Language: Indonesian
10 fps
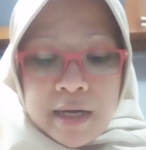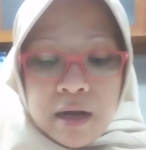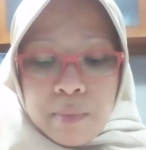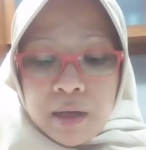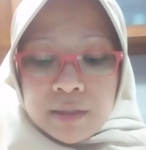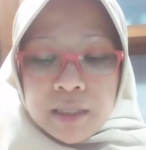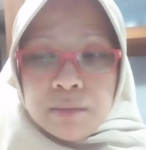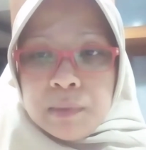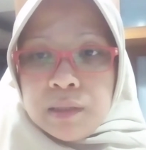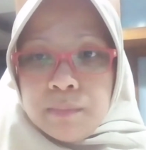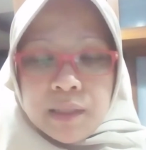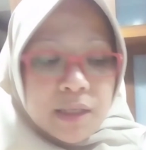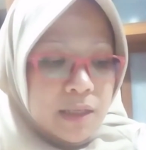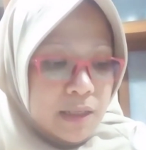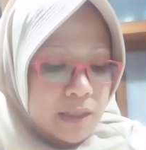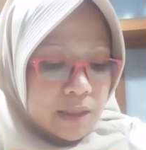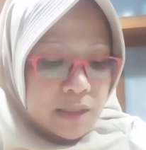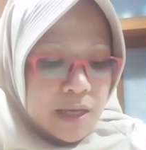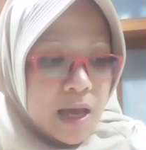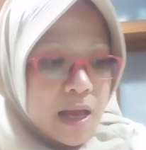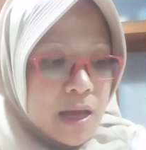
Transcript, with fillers: enak banget ya teman-teman ya